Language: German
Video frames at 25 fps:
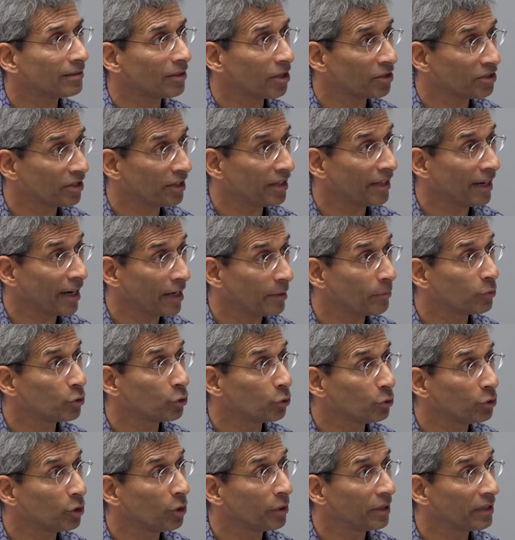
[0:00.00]
dass er in einem
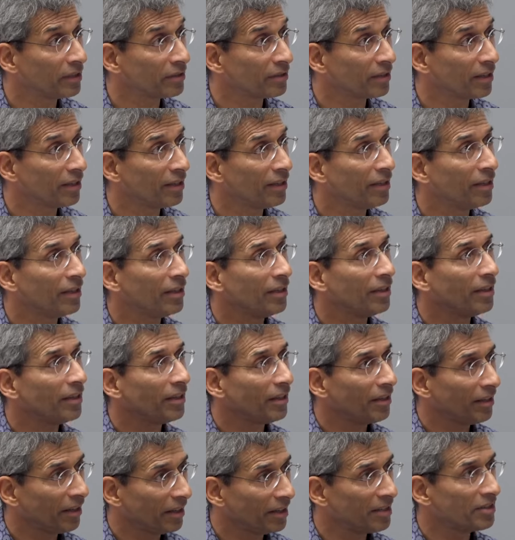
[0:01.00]
Studio ist,
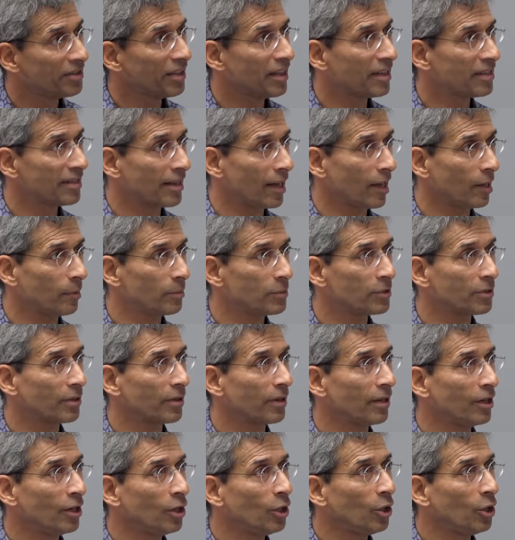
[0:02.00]
ist er selbst.